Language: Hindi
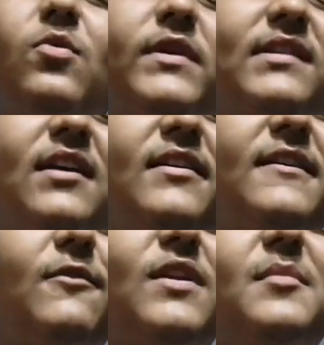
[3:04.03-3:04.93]
हुए
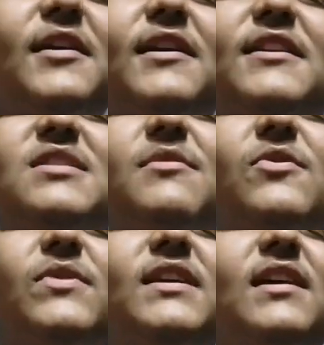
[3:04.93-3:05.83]
सारे वो लम्हे हैं जब
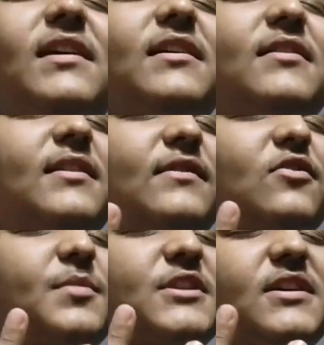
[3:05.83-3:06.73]
कोई आया था
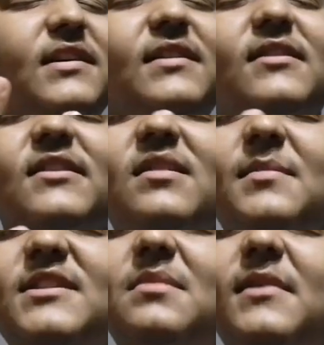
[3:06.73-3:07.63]
नजरों पे छाया था दिल
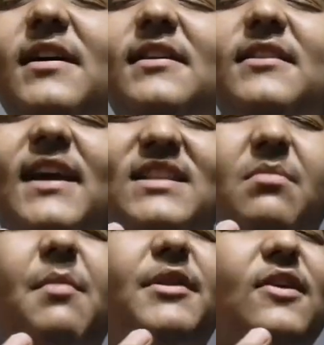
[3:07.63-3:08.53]
में समाया था कैसे
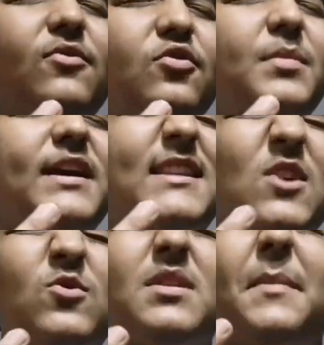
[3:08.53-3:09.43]
मैं बताऊं तुम्हें कैसे
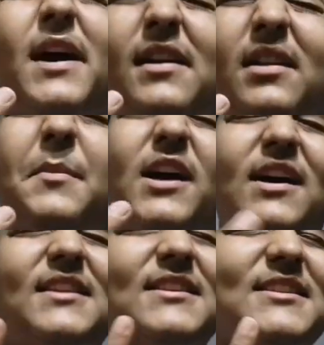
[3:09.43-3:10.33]
उस पाया था
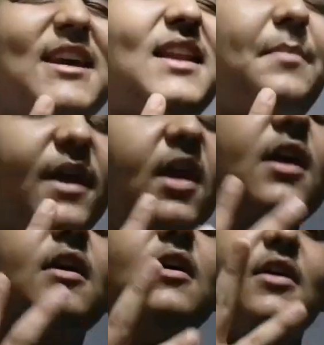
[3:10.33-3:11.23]
प्यार से चेहरे पे
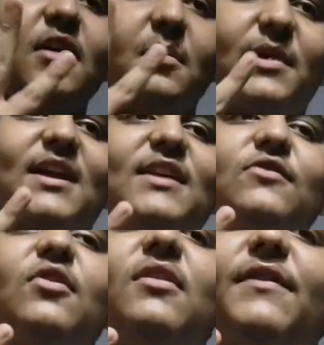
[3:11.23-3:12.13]
बिखरी
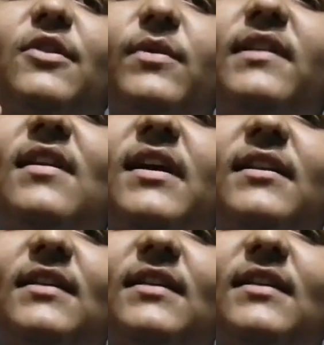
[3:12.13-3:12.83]
तो जुल्फे तो ऐसा लगा था